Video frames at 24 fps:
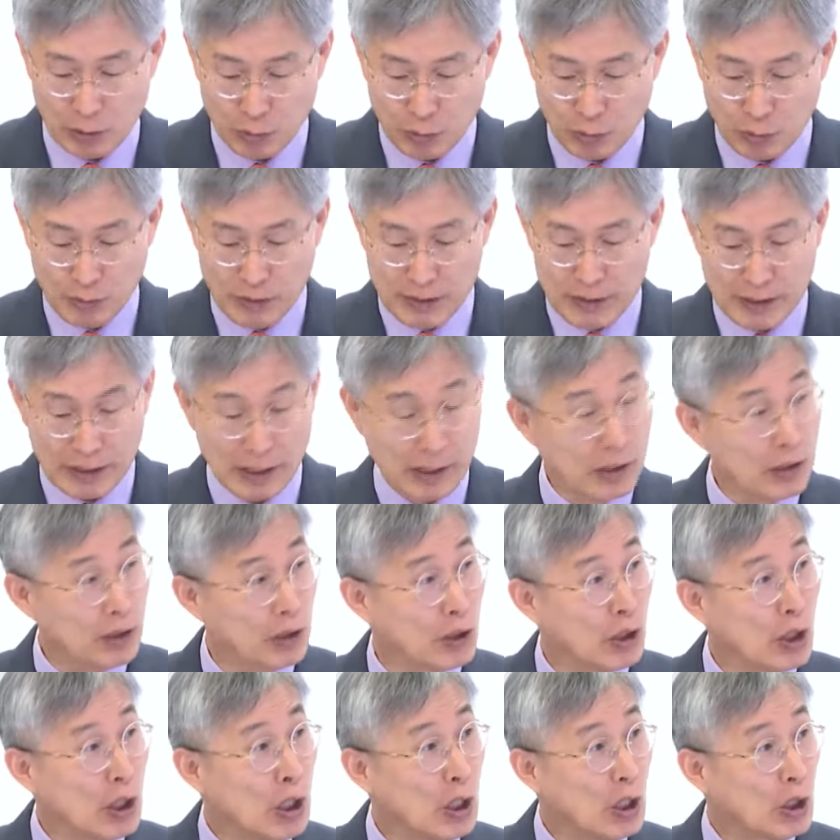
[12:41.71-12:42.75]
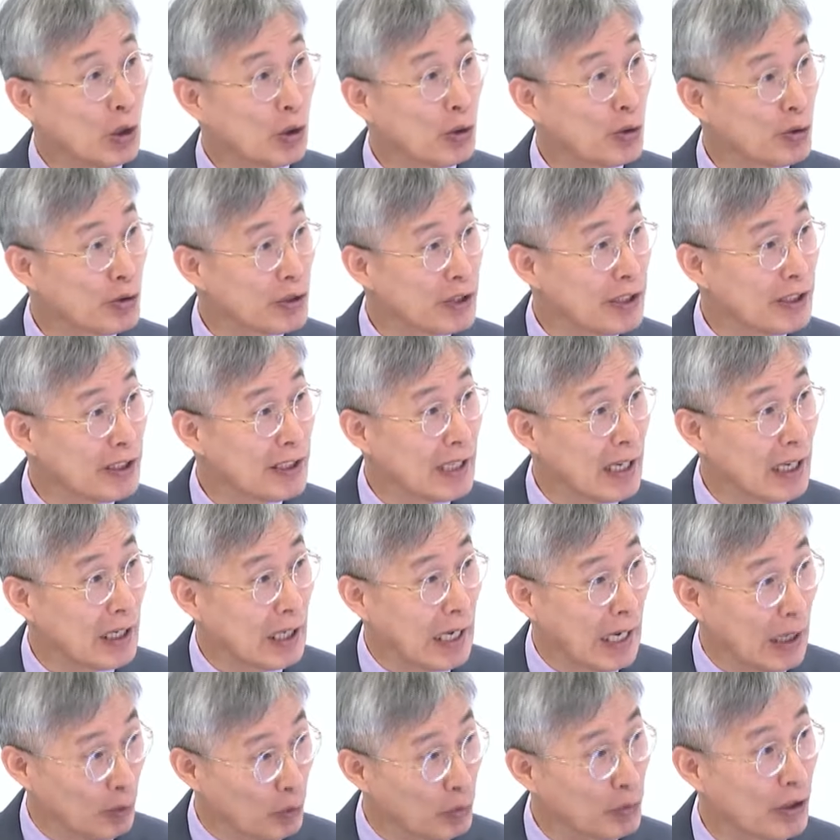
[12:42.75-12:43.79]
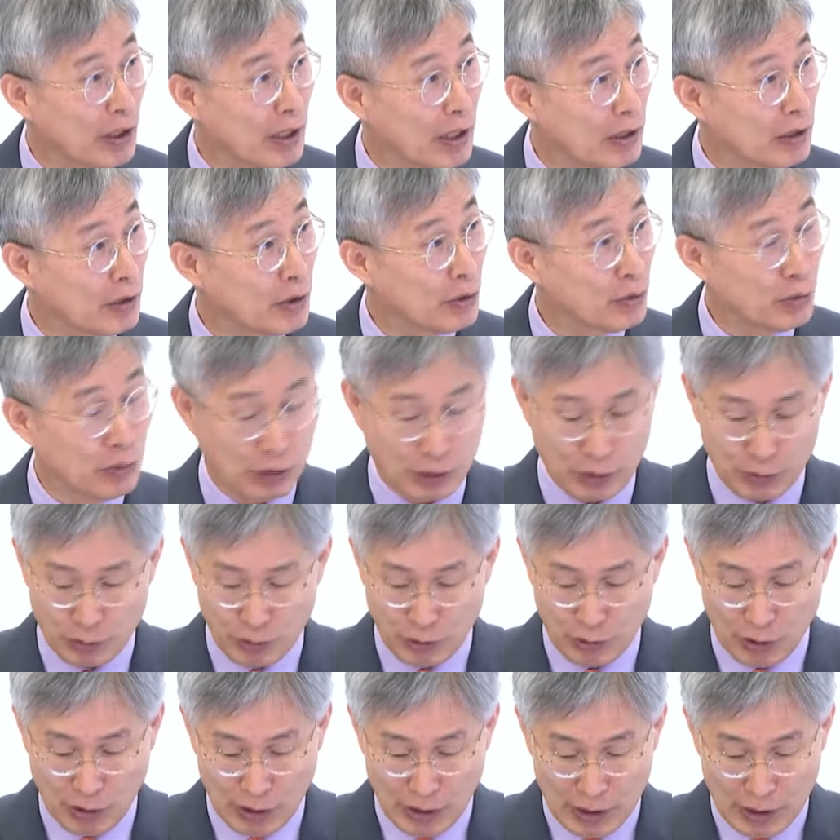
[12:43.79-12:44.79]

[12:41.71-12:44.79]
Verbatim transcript: 두 번째는 의료진이나 간호사가 그럴 수 있죠.